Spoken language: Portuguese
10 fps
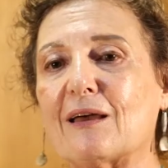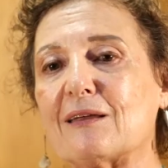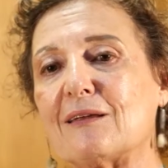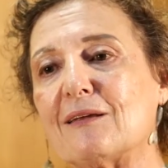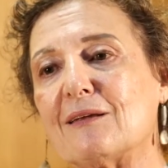
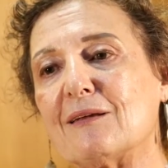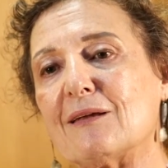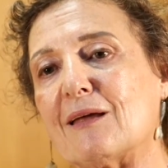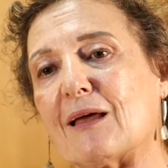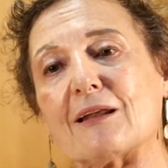
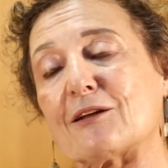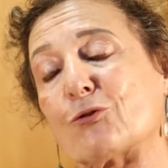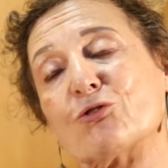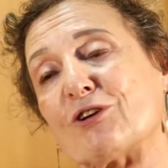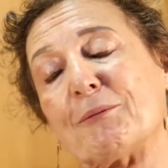aí ela
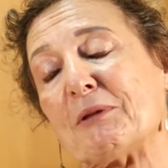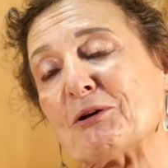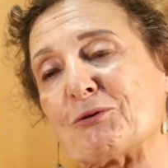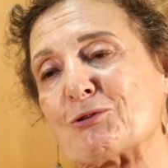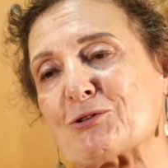não tinha
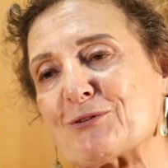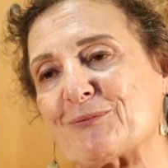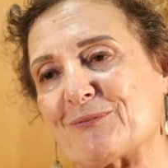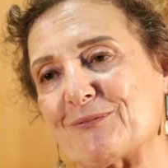amigos.